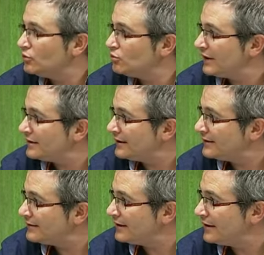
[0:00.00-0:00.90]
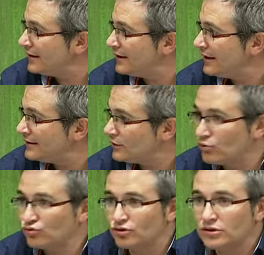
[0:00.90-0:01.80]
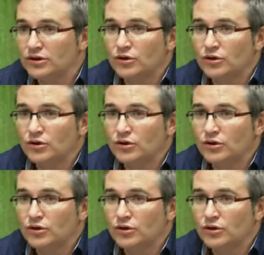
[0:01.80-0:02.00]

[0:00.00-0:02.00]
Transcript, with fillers: durante este, este curso,